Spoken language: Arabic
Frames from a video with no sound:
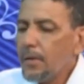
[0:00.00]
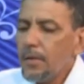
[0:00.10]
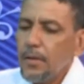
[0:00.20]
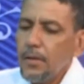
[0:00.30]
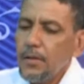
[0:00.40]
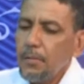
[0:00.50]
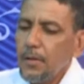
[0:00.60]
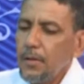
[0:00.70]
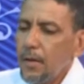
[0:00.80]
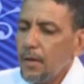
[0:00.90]

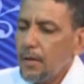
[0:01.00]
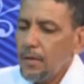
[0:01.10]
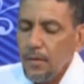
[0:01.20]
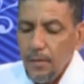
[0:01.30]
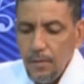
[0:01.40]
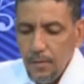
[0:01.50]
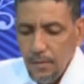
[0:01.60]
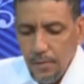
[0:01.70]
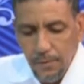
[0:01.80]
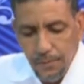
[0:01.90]
الجماهير
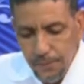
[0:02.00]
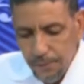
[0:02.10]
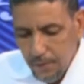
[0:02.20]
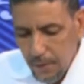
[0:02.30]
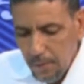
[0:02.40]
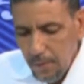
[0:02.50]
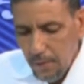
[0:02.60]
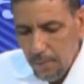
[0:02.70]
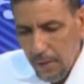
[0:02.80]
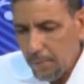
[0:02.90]
البرلمان
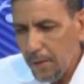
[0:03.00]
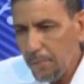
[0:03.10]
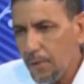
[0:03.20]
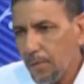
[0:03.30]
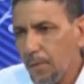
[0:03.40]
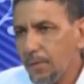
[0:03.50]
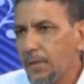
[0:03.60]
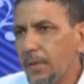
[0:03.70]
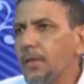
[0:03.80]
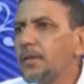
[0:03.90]
البرلمان
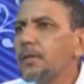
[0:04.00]
بغرفتين